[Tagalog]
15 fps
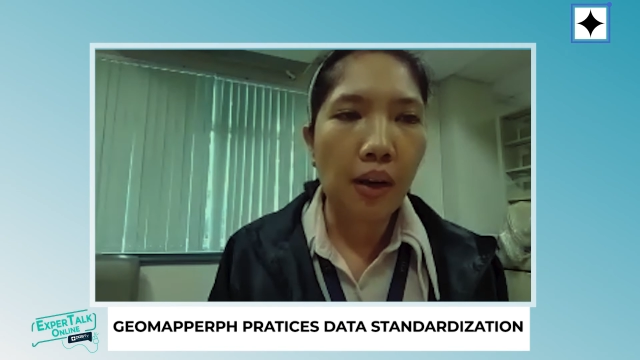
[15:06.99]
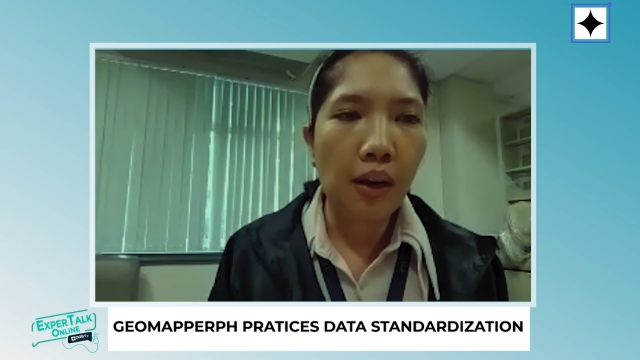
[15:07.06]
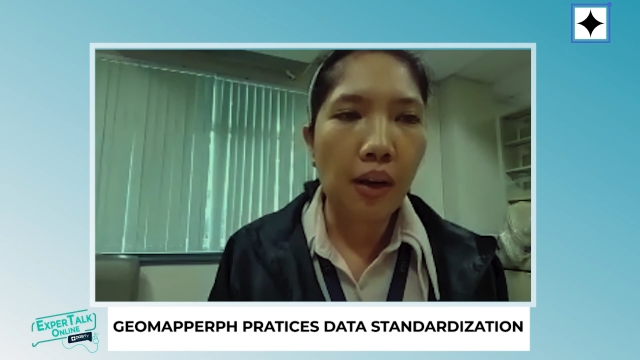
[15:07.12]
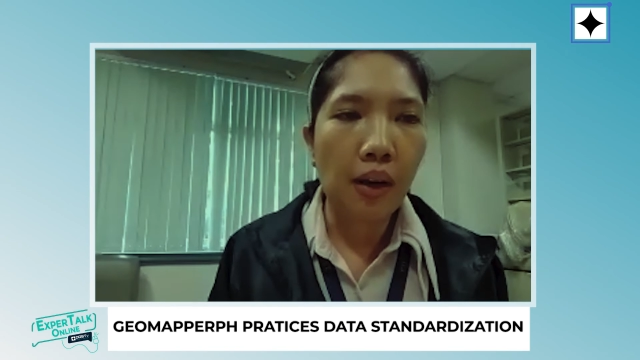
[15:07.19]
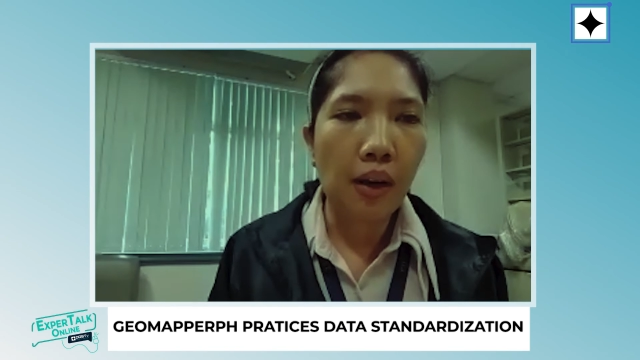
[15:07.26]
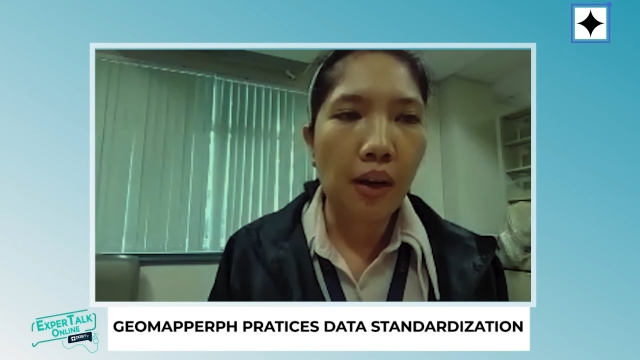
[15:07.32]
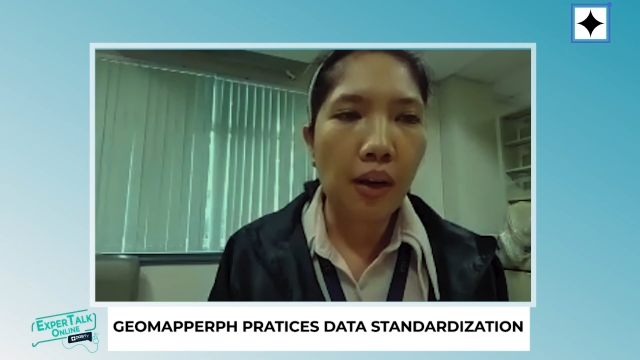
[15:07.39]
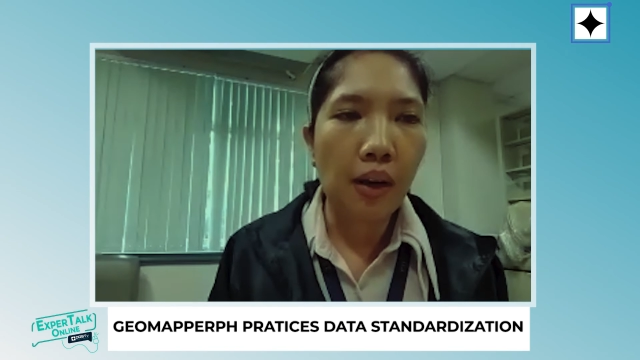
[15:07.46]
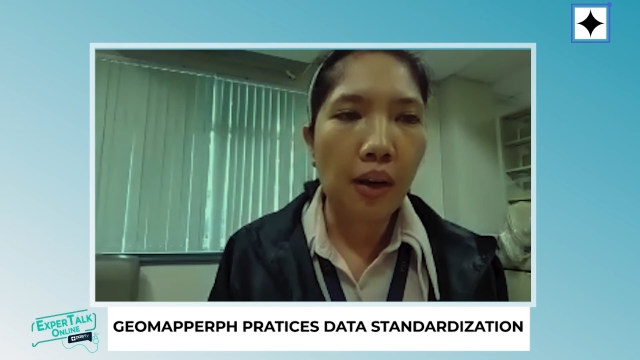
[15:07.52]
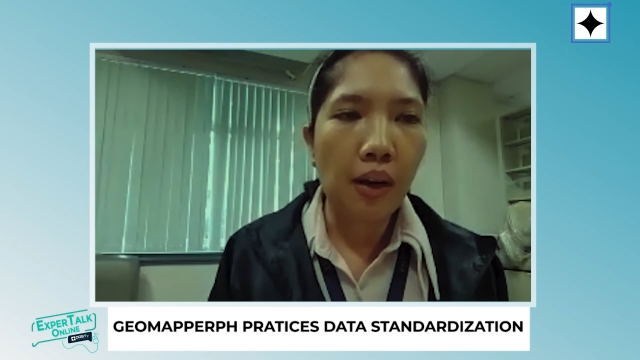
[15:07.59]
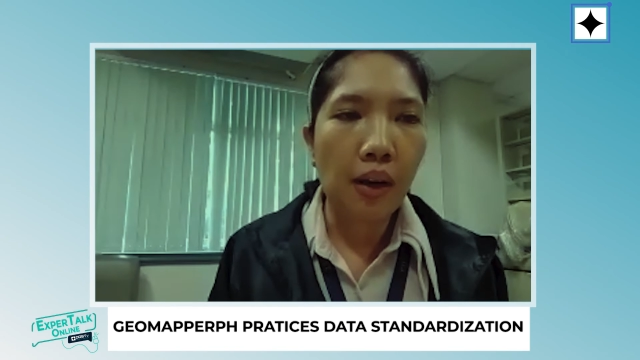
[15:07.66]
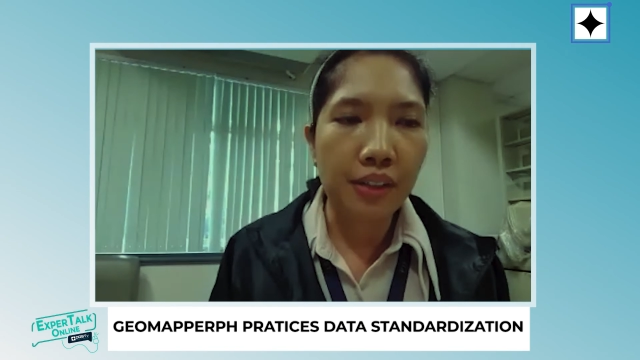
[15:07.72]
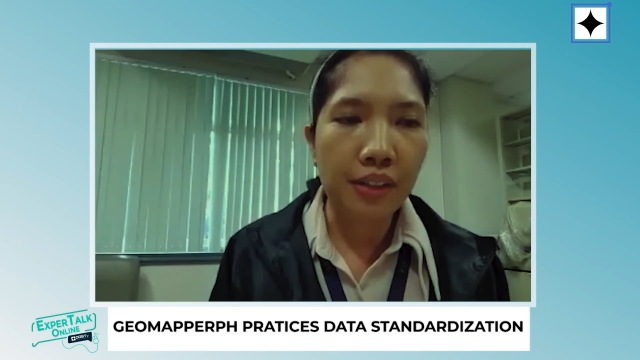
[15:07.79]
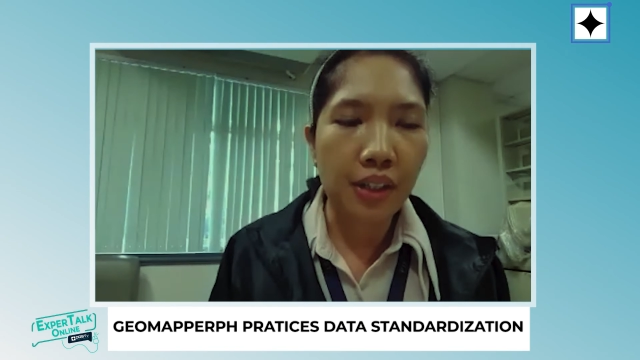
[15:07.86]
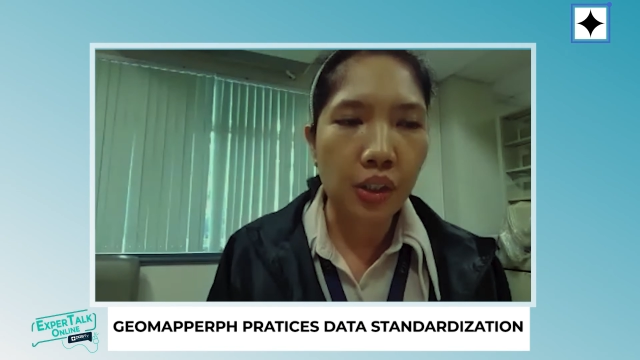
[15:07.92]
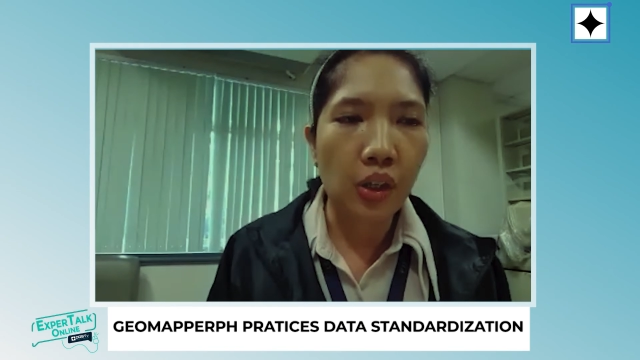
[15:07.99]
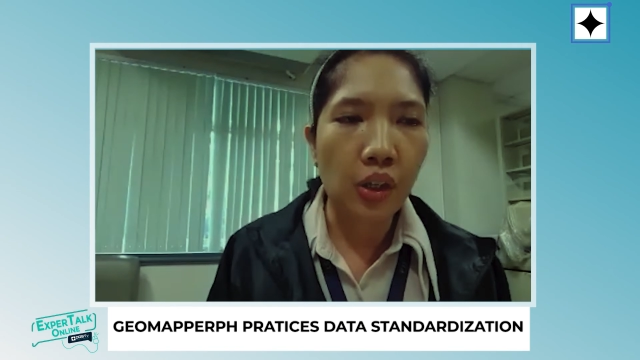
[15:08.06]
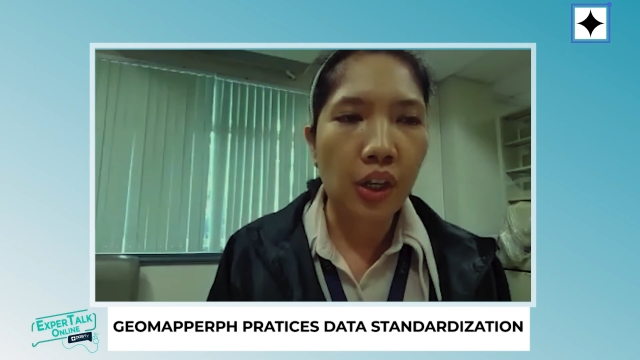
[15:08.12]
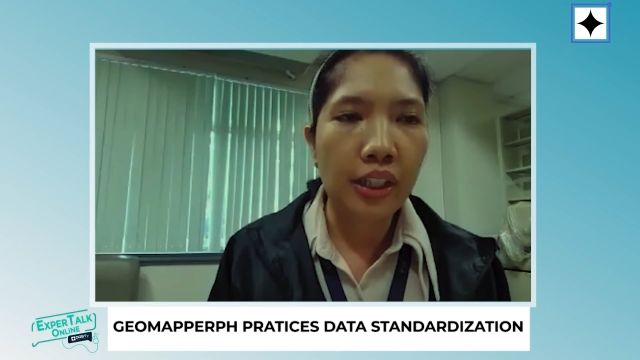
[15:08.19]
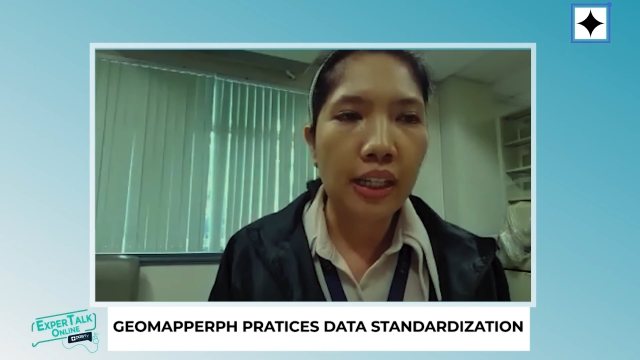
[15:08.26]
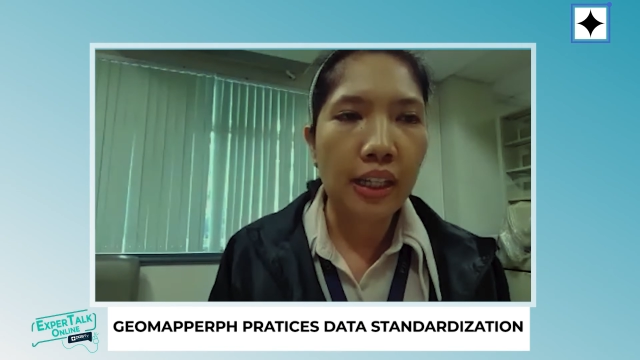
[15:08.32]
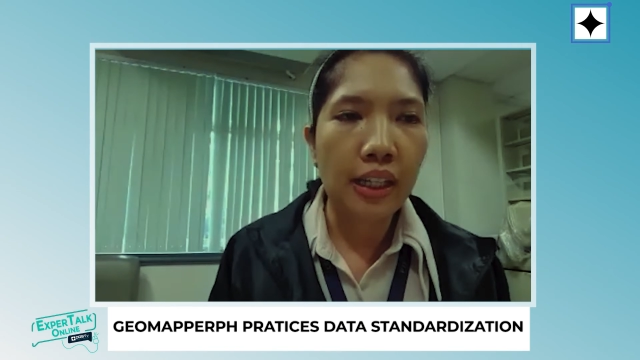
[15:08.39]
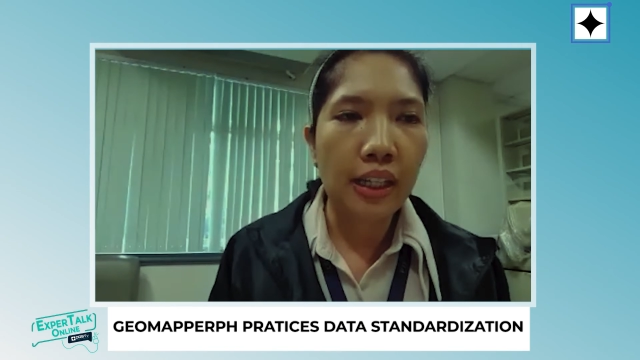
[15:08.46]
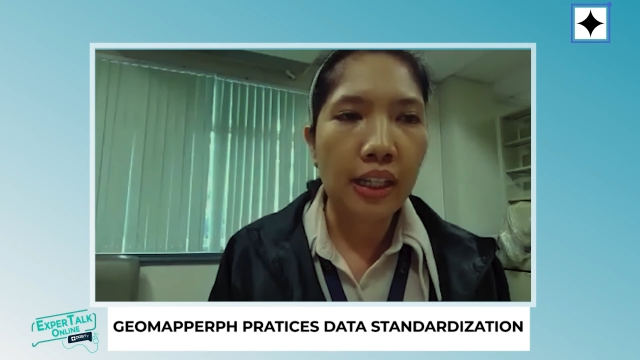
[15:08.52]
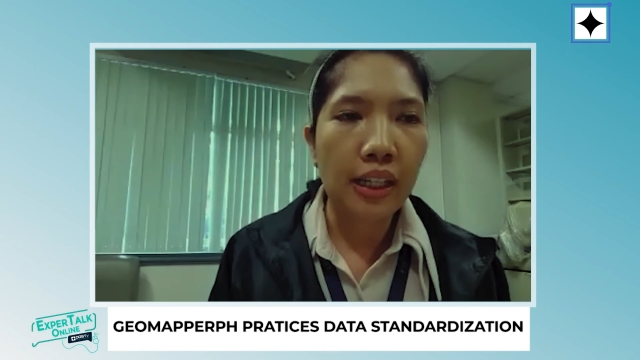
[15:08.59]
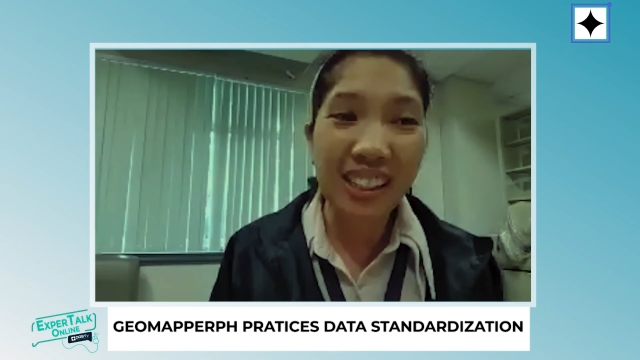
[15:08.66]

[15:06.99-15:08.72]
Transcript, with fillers: we envision na maging